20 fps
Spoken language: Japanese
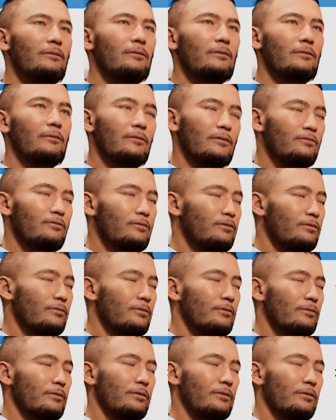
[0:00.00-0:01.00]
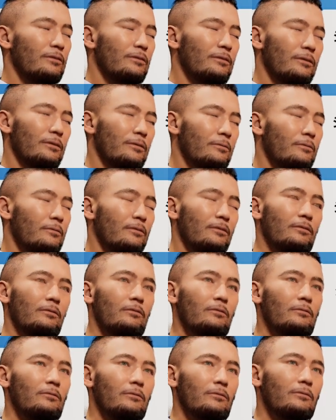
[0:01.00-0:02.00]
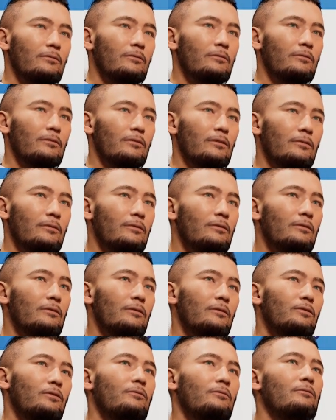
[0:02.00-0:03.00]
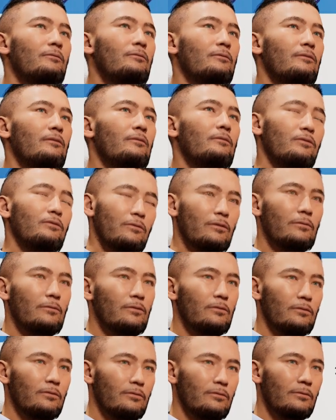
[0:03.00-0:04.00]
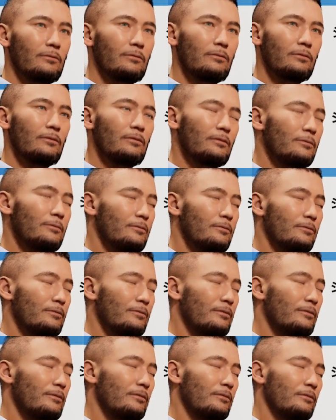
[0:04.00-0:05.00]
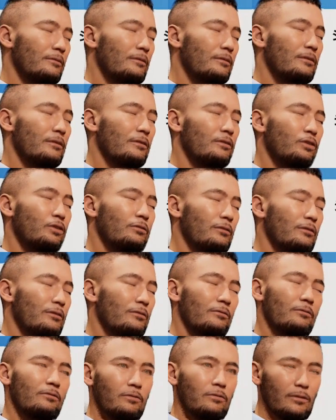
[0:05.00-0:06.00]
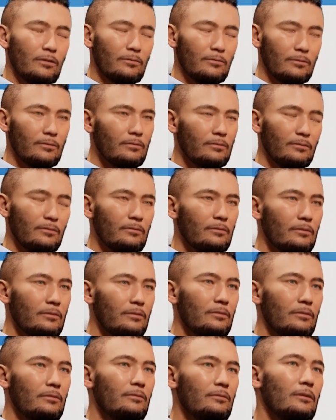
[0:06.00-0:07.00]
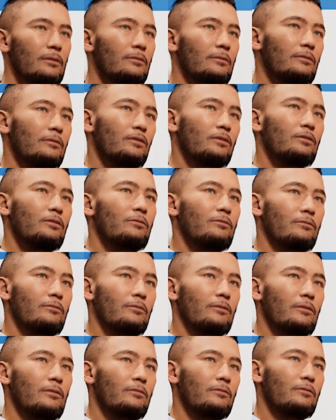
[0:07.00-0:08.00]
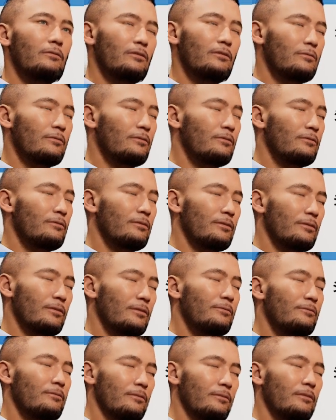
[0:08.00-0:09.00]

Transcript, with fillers: えー、その部分だけあの別撮りでいいんじゃないのって思うかもしれませんが、あのー、先ほど言いましたように天気と連動してますので、